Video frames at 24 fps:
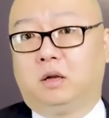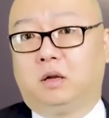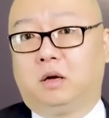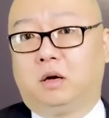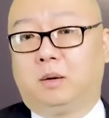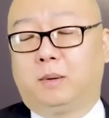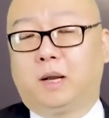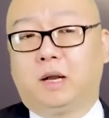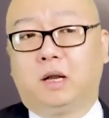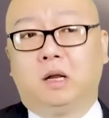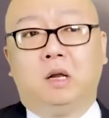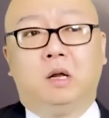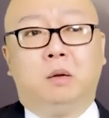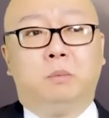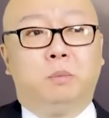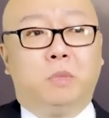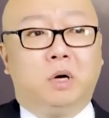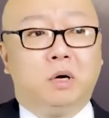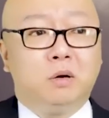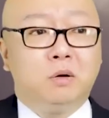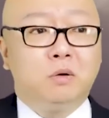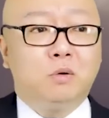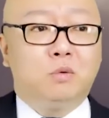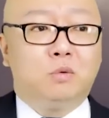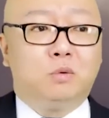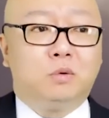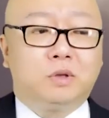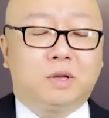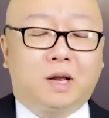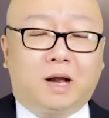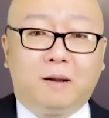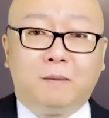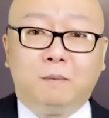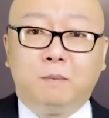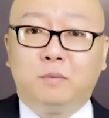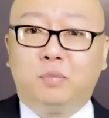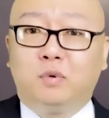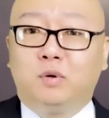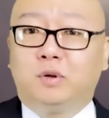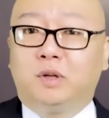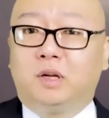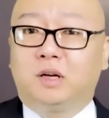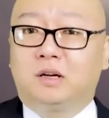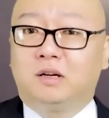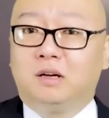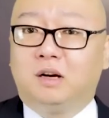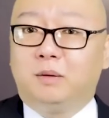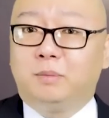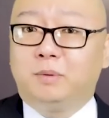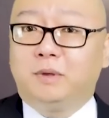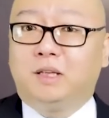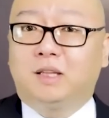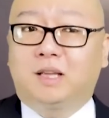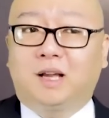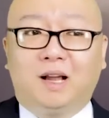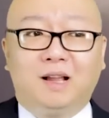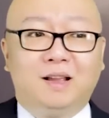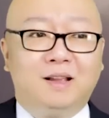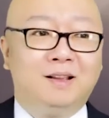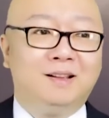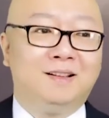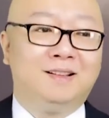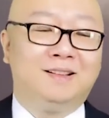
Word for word: 好吧？蒙古南部那戈壁滩，